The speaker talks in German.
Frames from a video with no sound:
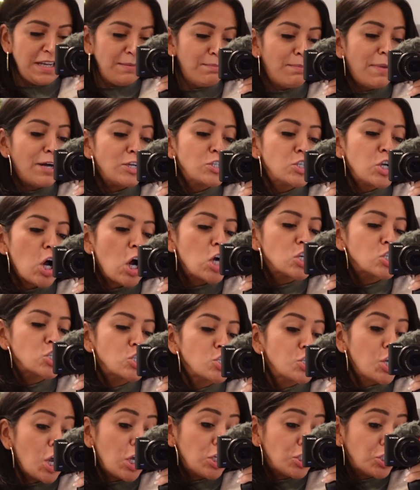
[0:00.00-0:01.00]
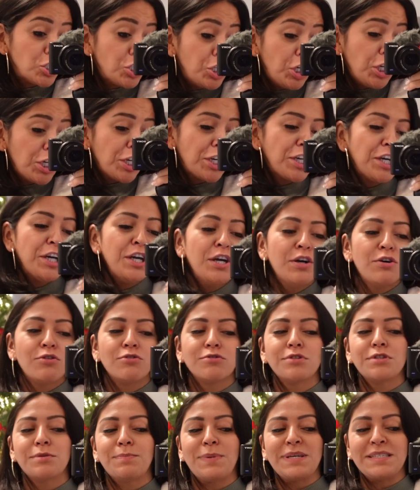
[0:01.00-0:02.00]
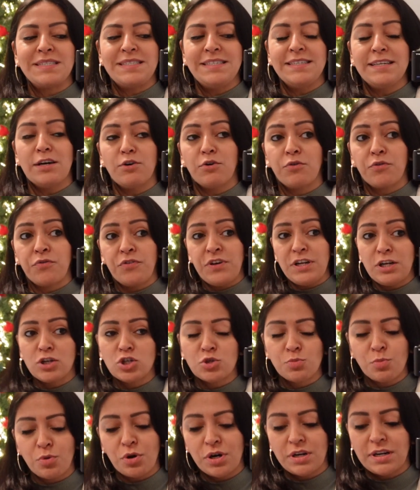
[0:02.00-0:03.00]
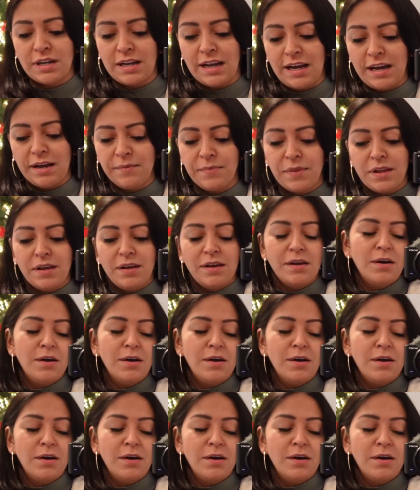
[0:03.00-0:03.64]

Massagetechnik und massiert auch viele Sportler.